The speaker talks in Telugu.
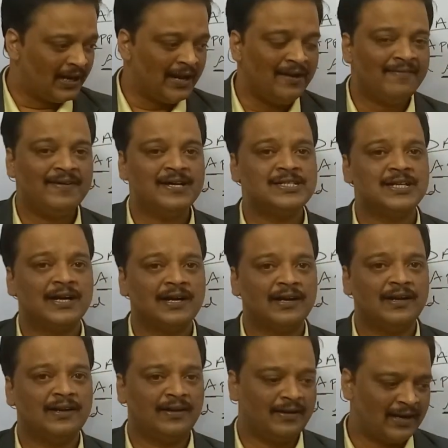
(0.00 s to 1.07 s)
రైల్వే శాఖ
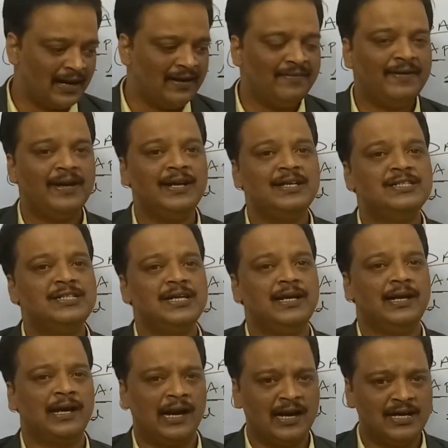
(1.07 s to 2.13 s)
రైల్వే నుంచి
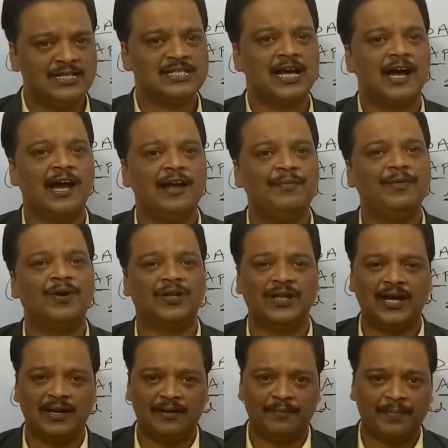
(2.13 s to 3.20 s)
ఎలాంటి సహాయం
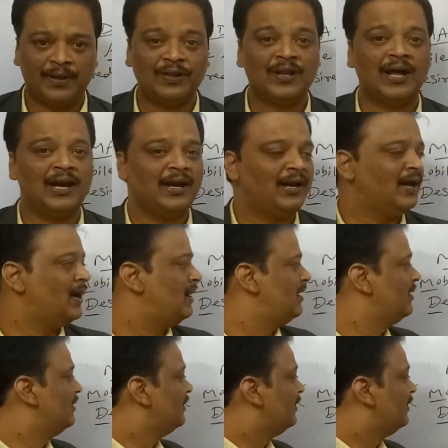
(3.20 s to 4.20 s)
కొంద పొందాలన్నా